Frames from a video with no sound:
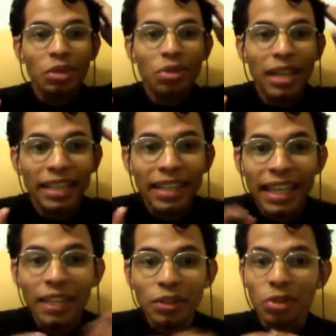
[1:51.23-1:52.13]
Isso
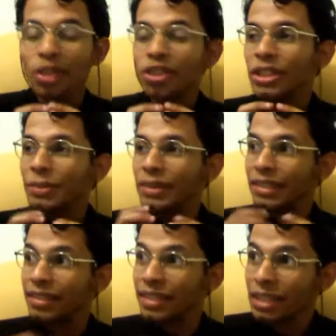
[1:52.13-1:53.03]
daqui é só, digamos
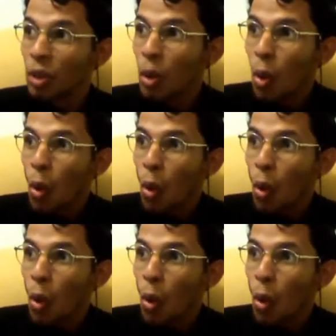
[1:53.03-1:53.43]
assim,